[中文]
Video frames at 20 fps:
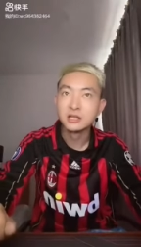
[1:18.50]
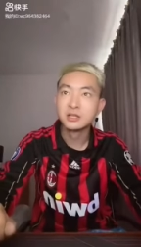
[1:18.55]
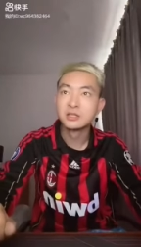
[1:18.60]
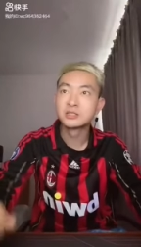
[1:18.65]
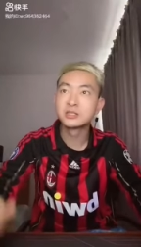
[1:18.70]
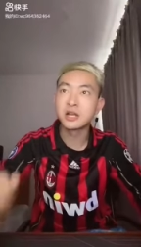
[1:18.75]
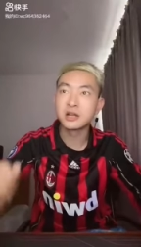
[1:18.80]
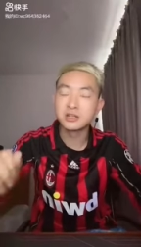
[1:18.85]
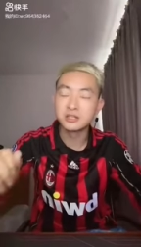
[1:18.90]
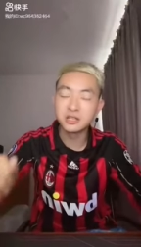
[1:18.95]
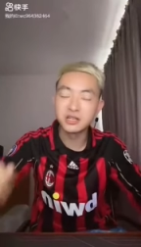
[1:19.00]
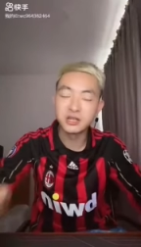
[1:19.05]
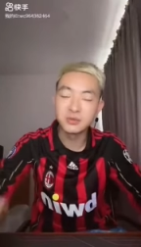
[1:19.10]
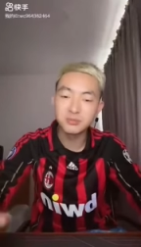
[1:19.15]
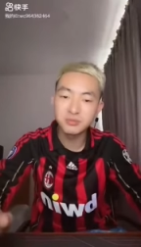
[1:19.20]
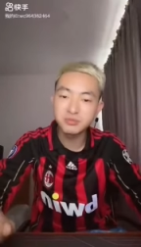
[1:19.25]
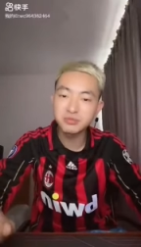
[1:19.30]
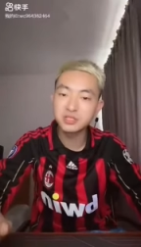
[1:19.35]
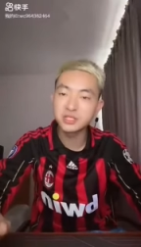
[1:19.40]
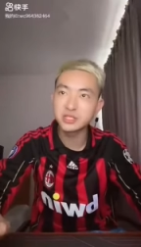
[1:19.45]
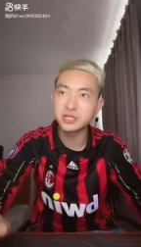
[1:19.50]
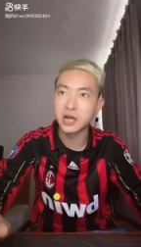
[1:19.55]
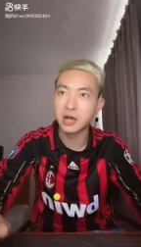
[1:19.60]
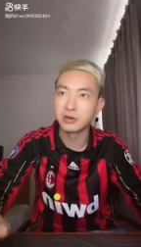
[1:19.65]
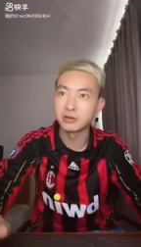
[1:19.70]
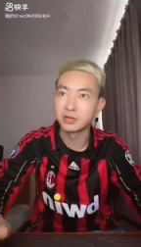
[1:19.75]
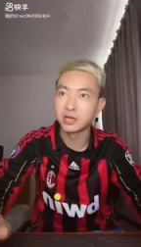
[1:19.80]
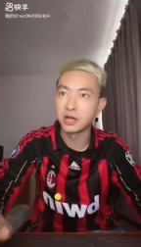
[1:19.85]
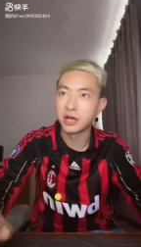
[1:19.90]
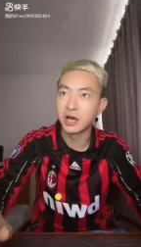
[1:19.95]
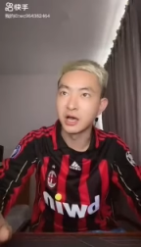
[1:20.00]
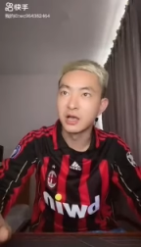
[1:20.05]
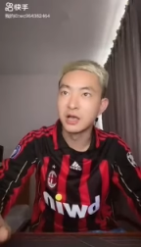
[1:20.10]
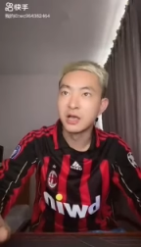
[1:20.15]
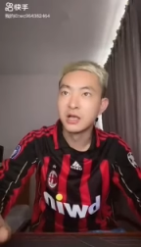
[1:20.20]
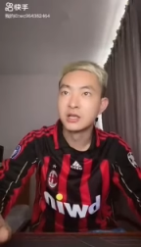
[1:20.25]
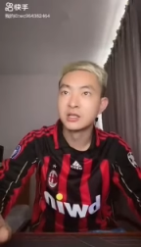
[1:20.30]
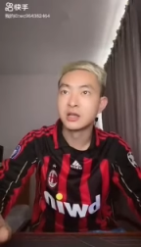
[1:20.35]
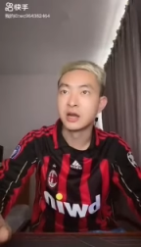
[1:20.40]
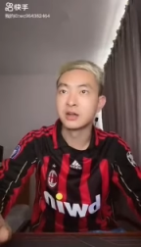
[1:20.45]
上升了不少的啊，
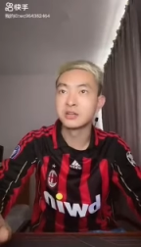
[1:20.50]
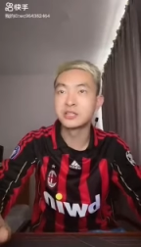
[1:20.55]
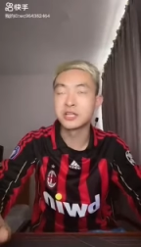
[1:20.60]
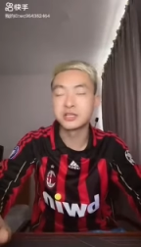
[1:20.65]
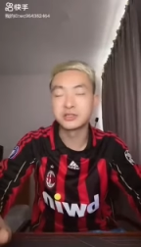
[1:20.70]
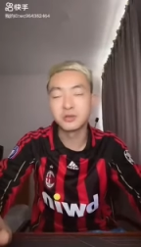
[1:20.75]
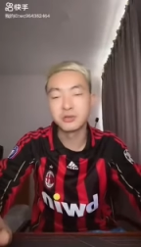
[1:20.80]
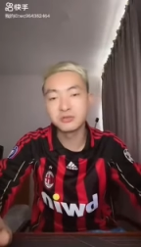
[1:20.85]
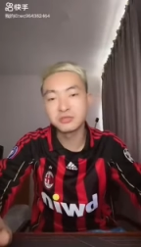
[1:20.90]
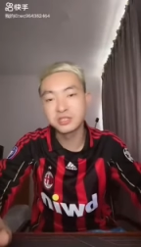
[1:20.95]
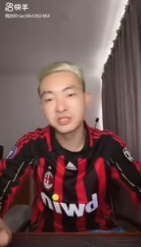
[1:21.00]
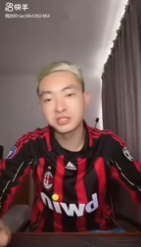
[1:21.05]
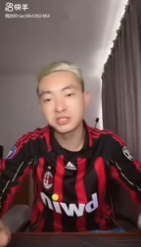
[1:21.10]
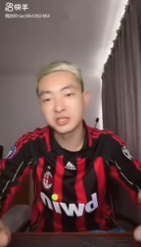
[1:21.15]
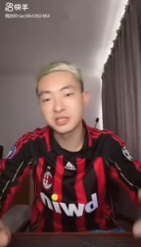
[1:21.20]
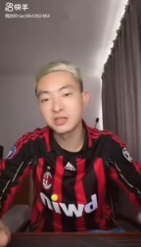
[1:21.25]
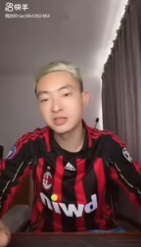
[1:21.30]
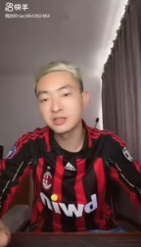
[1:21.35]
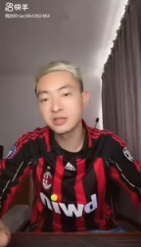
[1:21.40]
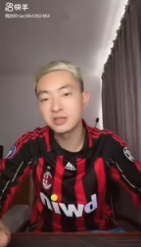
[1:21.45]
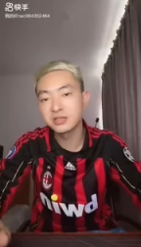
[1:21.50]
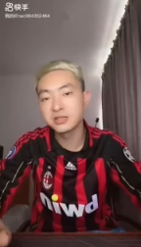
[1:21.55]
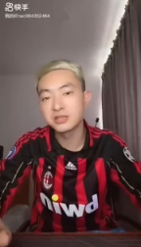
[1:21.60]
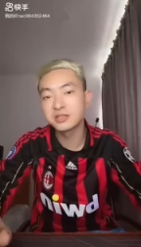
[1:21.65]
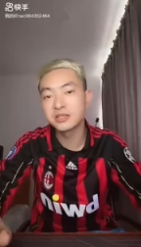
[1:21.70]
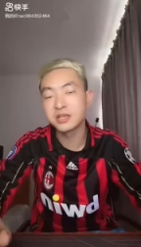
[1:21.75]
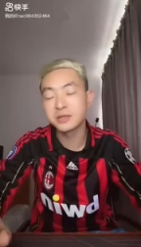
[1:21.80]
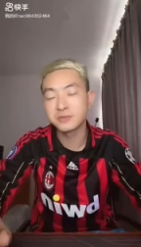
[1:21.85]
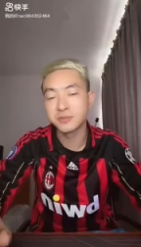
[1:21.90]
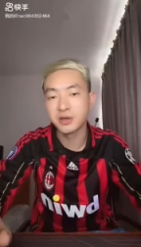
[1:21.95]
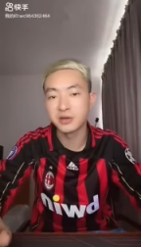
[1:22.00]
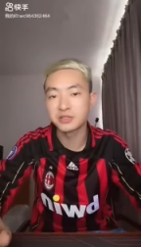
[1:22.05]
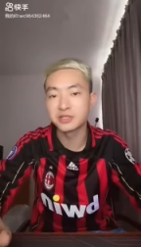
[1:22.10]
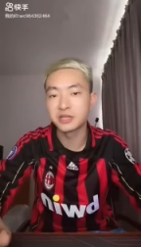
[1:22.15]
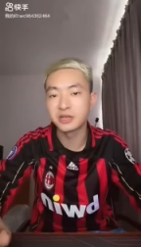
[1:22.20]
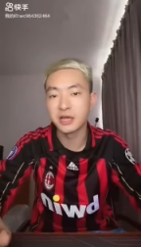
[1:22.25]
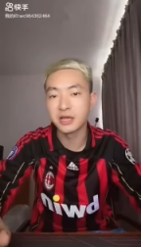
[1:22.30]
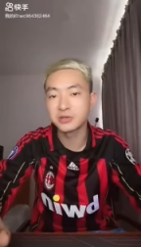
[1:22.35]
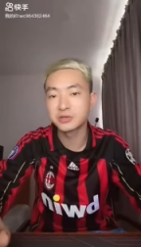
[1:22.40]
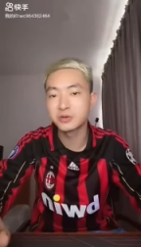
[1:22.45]
而且从此前的热身赛表
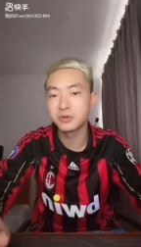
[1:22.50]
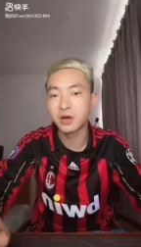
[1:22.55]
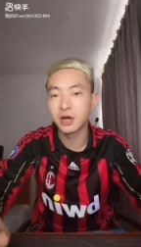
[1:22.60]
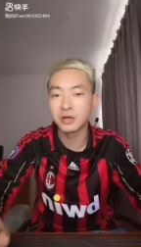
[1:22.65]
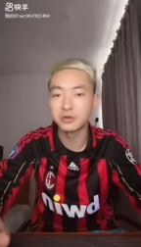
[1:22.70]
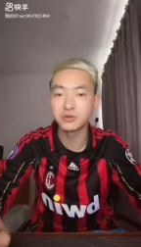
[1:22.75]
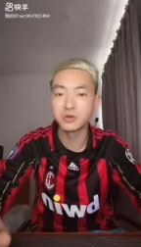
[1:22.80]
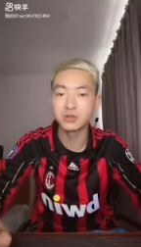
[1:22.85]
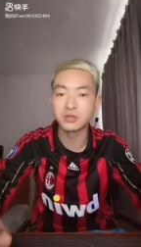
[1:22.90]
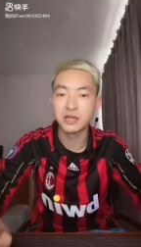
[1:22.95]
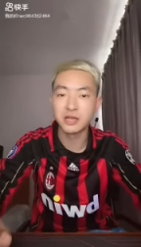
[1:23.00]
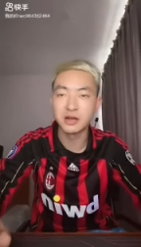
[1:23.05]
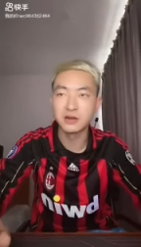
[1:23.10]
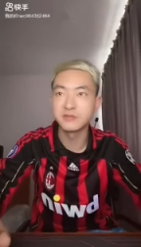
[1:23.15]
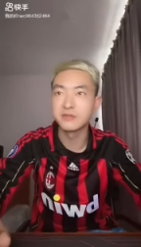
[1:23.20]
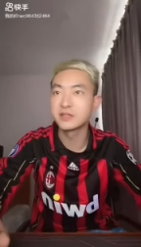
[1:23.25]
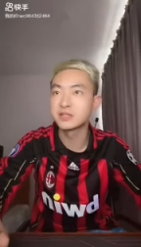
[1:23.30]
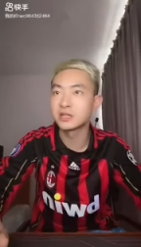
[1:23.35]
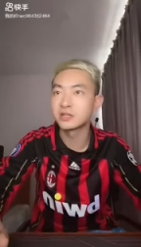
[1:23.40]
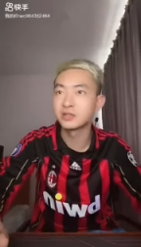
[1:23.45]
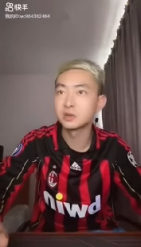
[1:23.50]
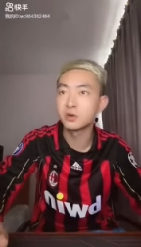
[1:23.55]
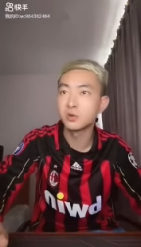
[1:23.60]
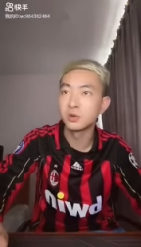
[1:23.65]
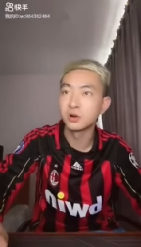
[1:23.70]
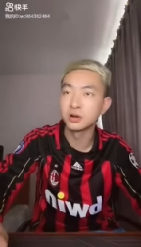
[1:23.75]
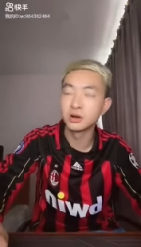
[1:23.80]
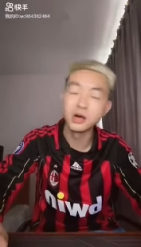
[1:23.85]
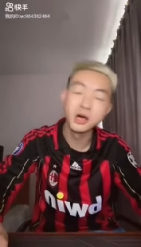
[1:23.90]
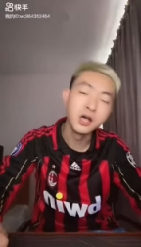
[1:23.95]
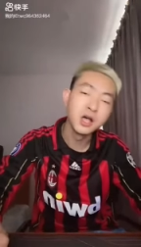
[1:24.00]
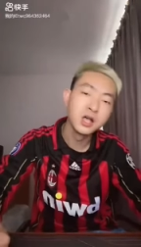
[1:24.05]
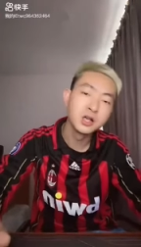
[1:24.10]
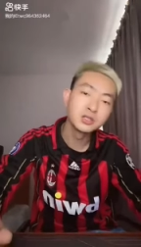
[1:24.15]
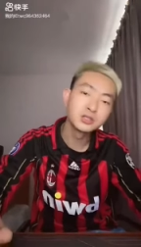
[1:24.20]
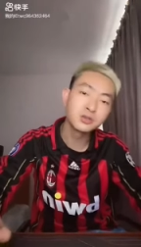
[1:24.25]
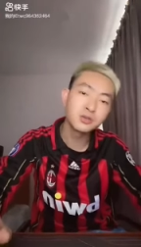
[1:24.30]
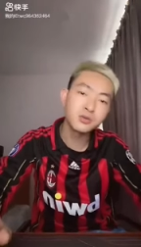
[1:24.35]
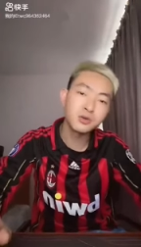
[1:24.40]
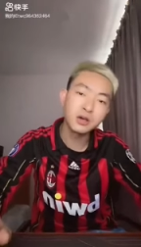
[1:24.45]
现来说啊，状态也是非常的火热。
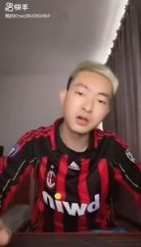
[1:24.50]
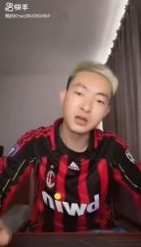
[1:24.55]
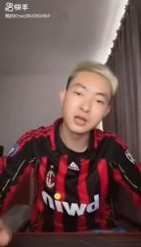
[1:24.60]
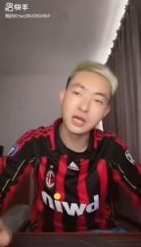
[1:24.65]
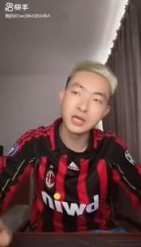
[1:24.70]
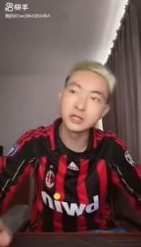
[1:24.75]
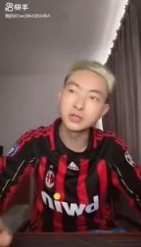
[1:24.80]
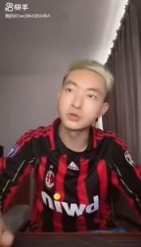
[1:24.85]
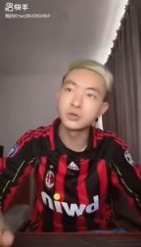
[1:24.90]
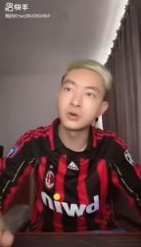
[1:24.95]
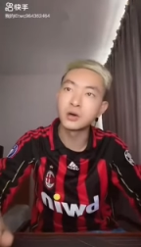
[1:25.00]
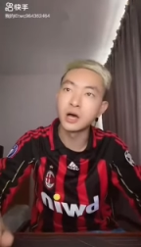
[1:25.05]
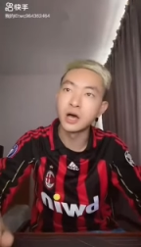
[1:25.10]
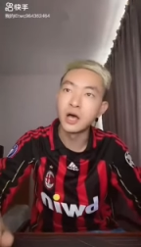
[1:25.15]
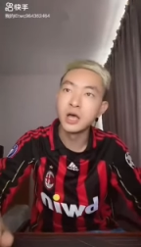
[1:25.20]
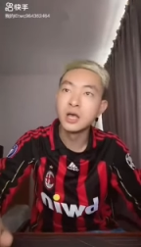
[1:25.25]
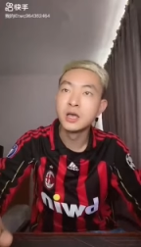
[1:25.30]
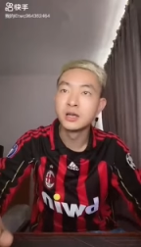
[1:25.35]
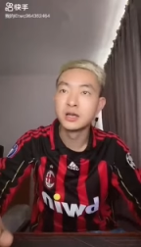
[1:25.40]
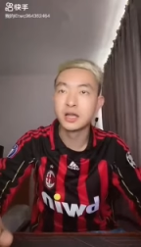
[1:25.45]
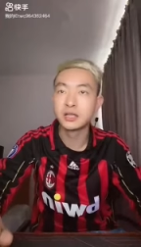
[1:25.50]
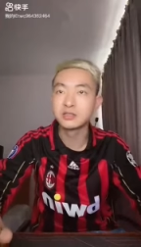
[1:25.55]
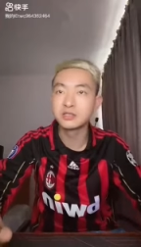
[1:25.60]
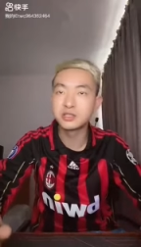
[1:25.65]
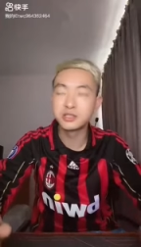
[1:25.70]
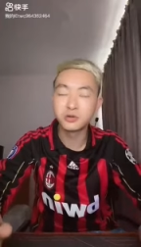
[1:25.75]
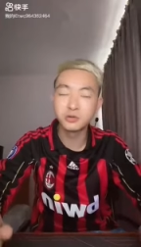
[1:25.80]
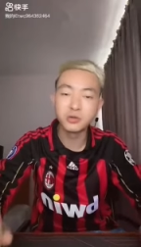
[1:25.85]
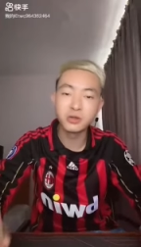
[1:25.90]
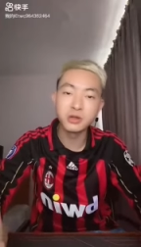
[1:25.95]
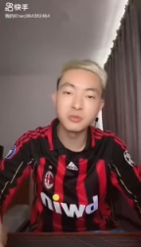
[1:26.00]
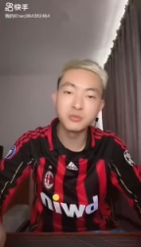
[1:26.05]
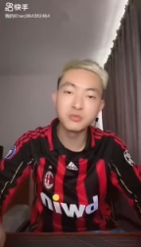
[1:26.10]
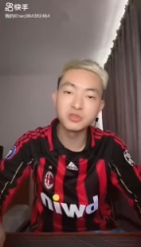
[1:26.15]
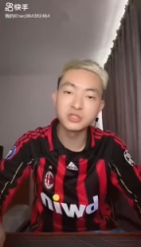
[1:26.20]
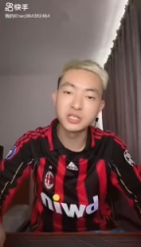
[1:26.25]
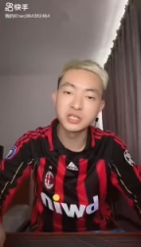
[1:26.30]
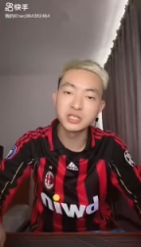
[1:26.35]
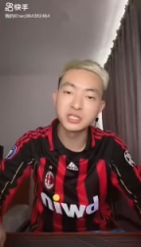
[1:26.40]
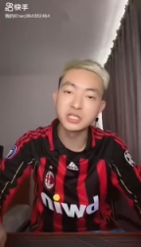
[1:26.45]
综合来说啊，两支球队的
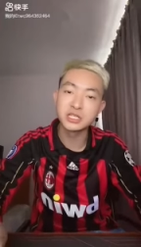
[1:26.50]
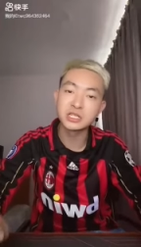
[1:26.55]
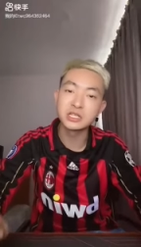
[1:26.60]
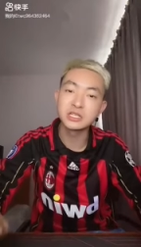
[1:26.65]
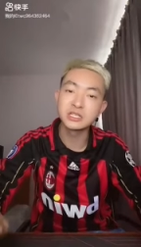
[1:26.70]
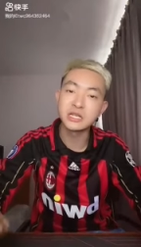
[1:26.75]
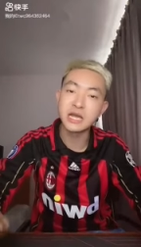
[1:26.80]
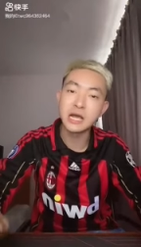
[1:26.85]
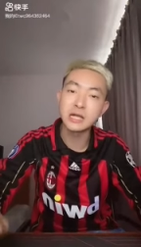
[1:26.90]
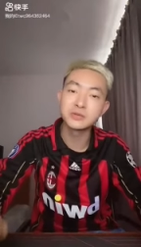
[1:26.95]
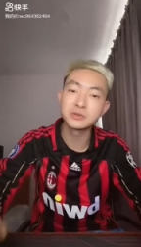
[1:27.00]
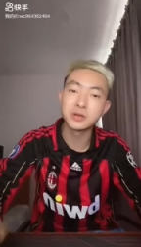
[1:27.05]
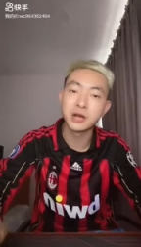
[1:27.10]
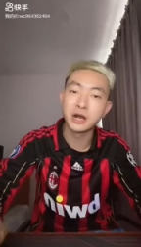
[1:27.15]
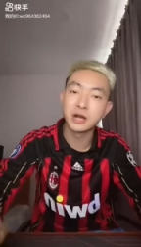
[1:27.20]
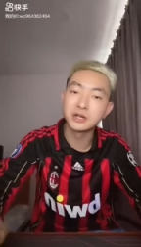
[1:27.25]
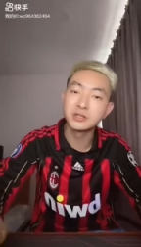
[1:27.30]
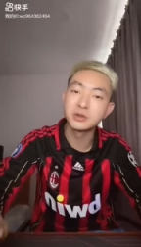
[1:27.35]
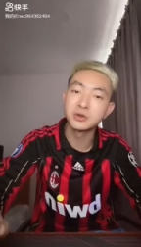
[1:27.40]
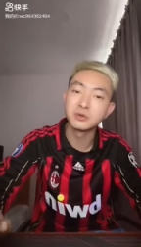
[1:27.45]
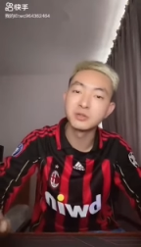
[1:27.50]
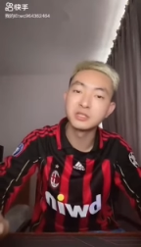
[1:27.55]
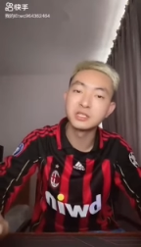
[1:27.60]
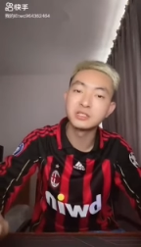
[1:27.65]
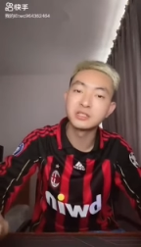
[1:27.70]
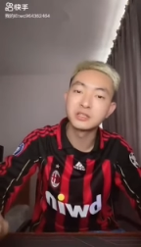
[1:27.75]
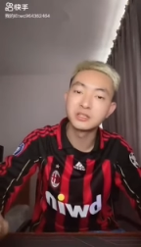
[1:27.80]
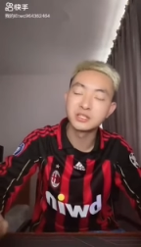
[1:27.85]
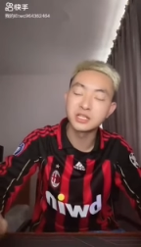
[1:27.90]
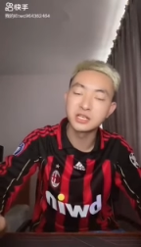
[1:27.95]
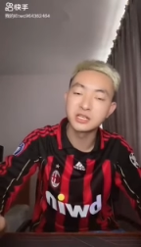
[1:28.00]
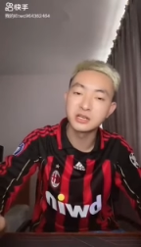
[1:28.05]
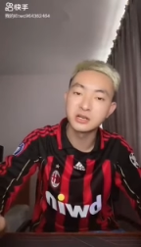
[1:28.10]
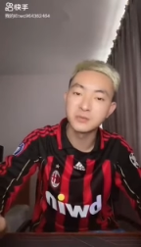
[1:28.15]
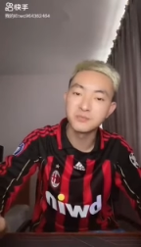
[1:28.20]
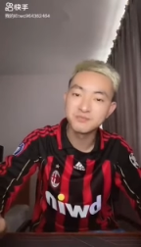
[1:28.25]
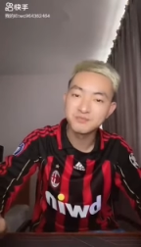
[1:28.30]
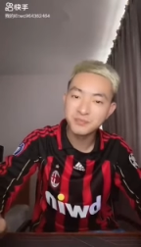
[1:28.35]
目前实力差距还是有一定的这个